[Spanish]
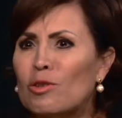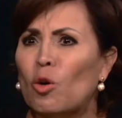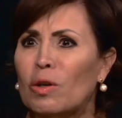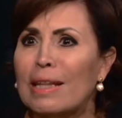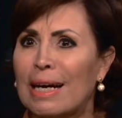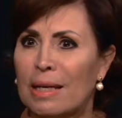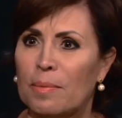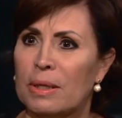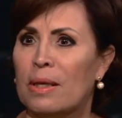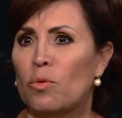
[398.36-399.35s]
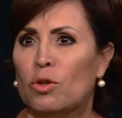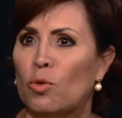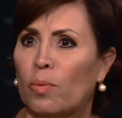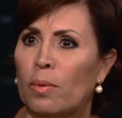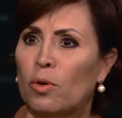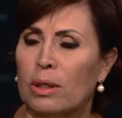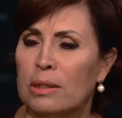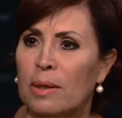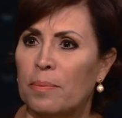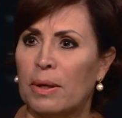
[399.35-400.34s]
solidariamente de nuestro pueblo, que
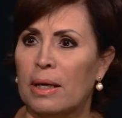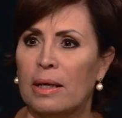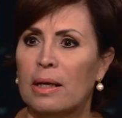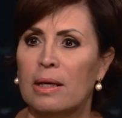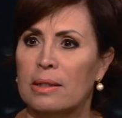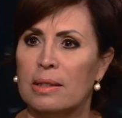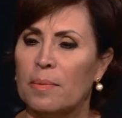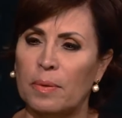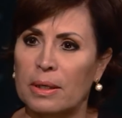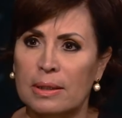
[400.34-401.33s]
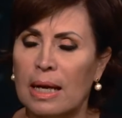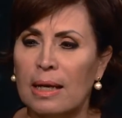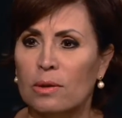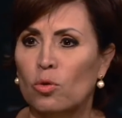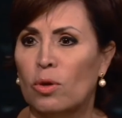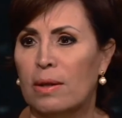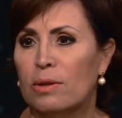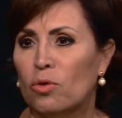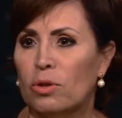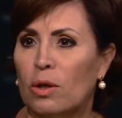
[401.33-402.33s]
siempre, siempre está a la altura de
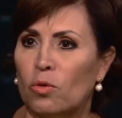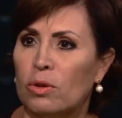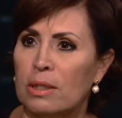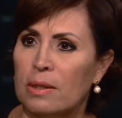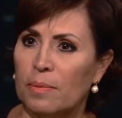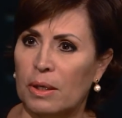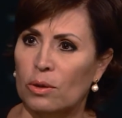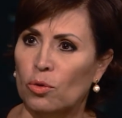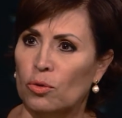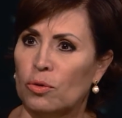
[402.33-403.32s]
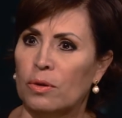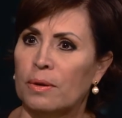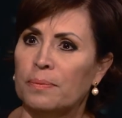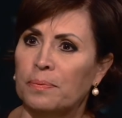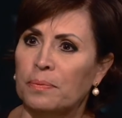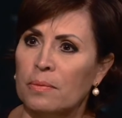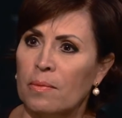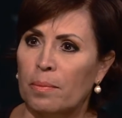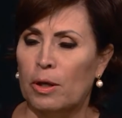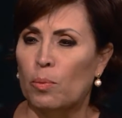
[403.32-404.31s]
estos acontecimientos.
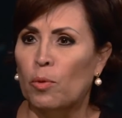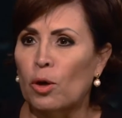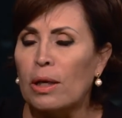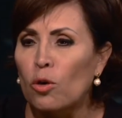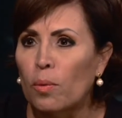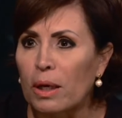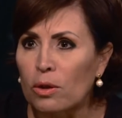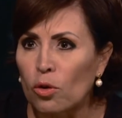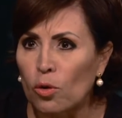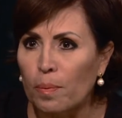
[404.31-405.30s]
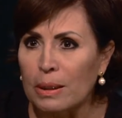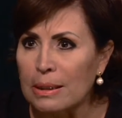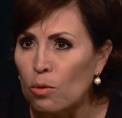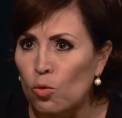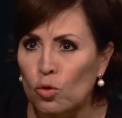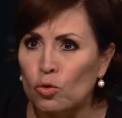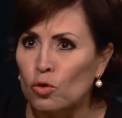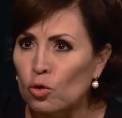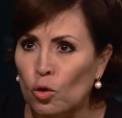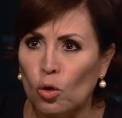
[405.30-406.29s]
Pero por el gobierno no pasa un
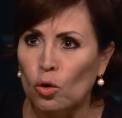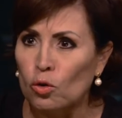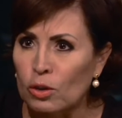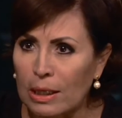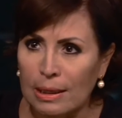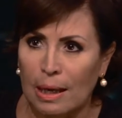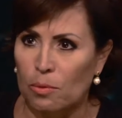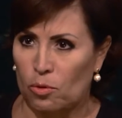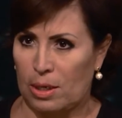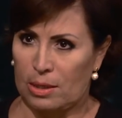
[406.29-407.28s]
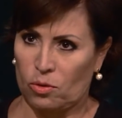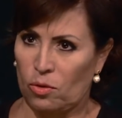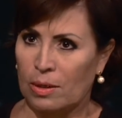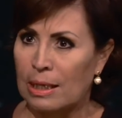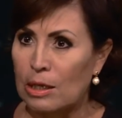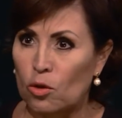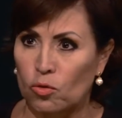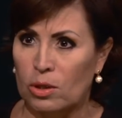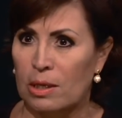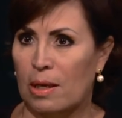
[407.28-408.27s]
solo centavo de eso, ni
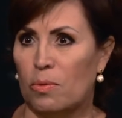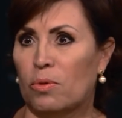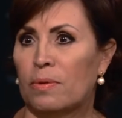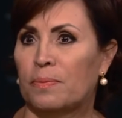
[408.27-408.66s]
un centavo.